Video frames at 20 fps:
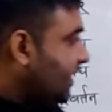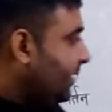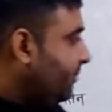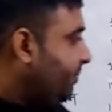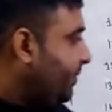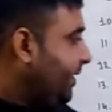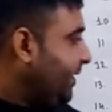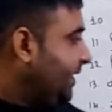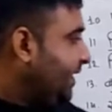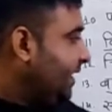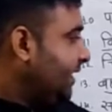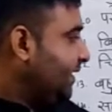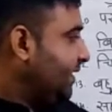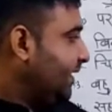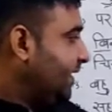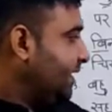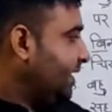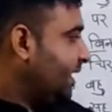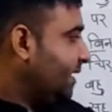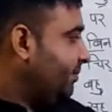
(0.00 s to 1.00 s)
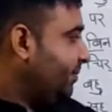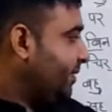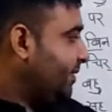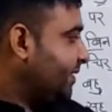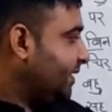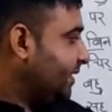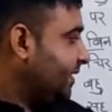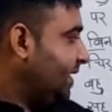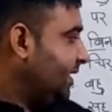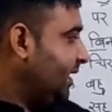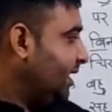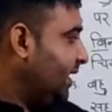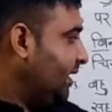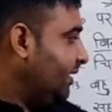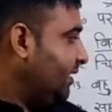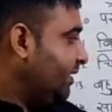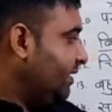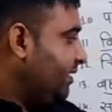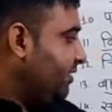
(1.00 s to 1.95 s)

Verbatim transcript: अपन ने देखा था यहाँ पर संधि है